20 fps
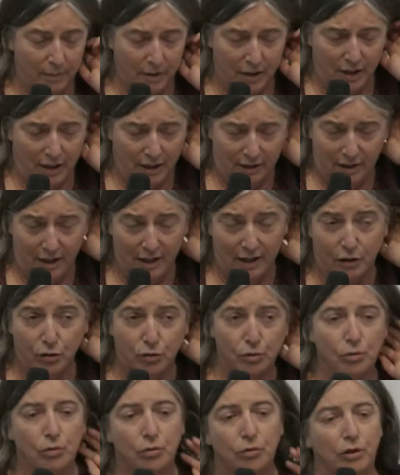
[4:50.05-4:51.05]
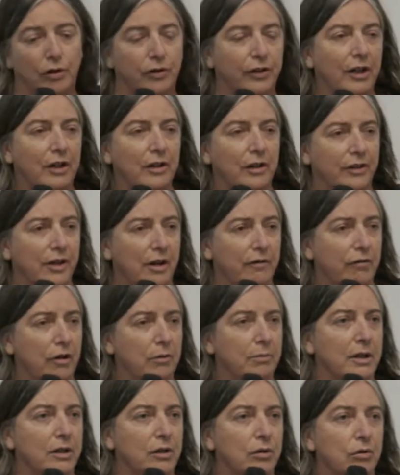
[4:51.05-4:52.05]
les sélections d'entrée dans telle
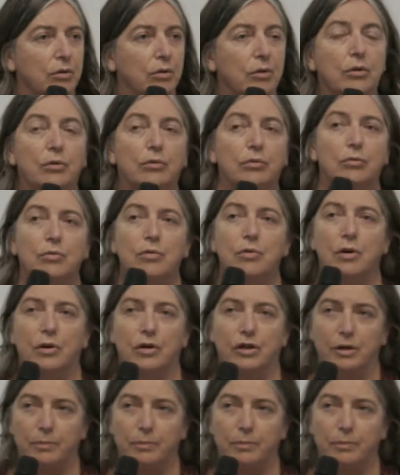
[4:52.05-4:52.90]
formation ou euh,